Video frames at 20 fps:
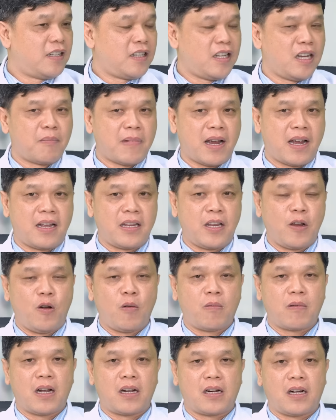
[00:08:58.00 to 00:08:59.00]
Nhưng mà nhiều
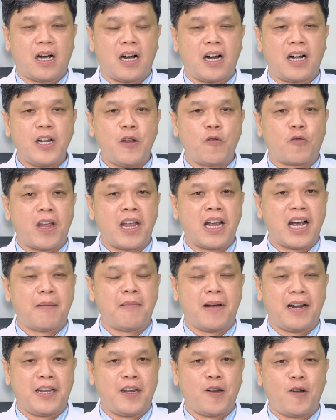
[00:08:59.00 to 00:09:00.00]
lúc ở điều kiện ở
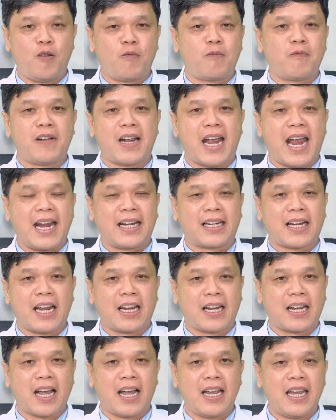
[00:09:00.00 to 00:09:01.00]
mình, nhiều lúc ăn
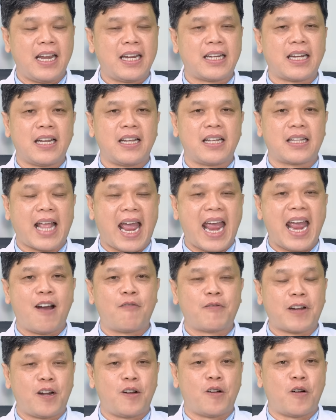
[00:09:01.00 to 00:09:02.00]
trái cây, trái
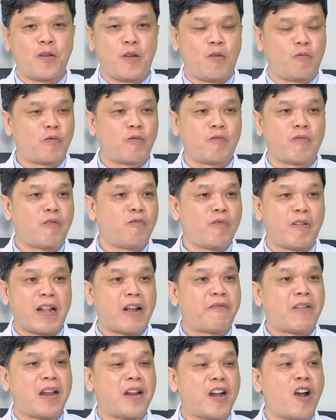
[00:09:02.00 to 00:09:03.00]
táo, trái đồ, nhiều chút đó nó
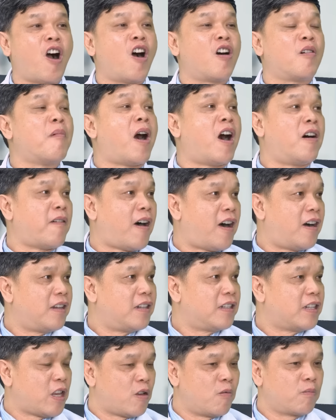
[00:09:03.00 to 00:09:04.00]
là phải gọt bỏ bỏ,
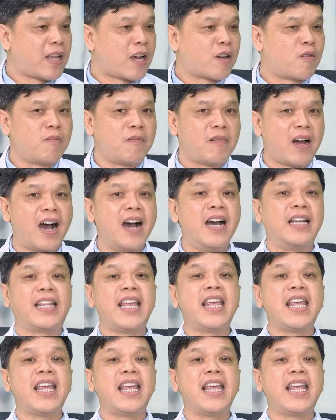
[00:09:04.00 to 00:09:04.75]
thì chúng ta cũng hơi